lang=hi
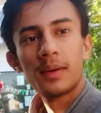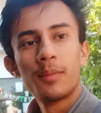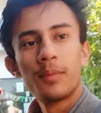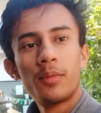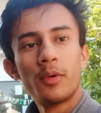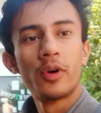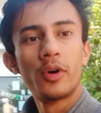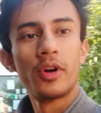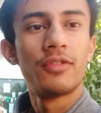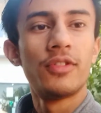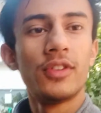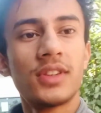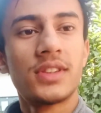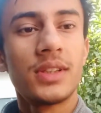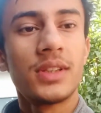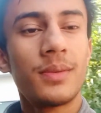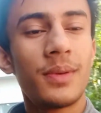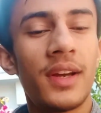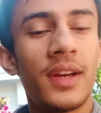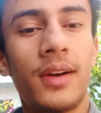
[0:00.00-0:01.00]
ब्यूटीफुल
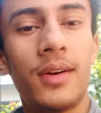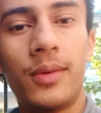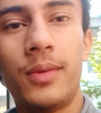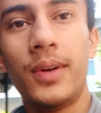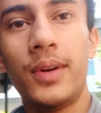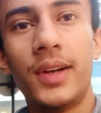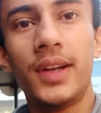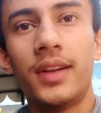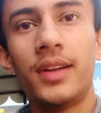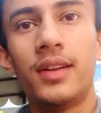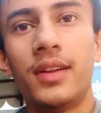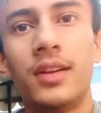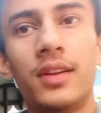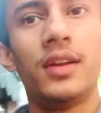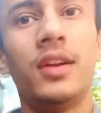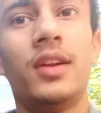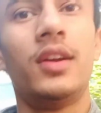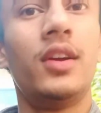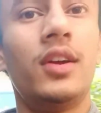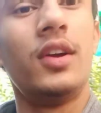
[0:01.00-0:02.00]
सा बनाया हुआ है
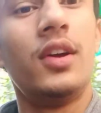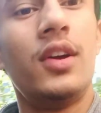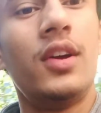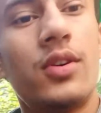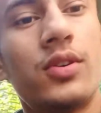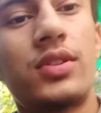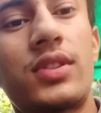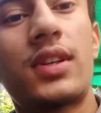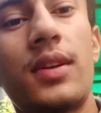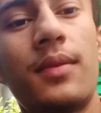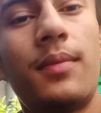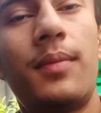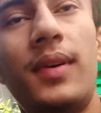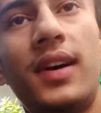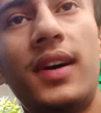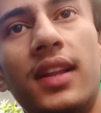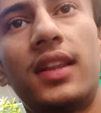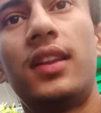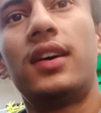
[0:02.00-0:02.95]
उसके बाद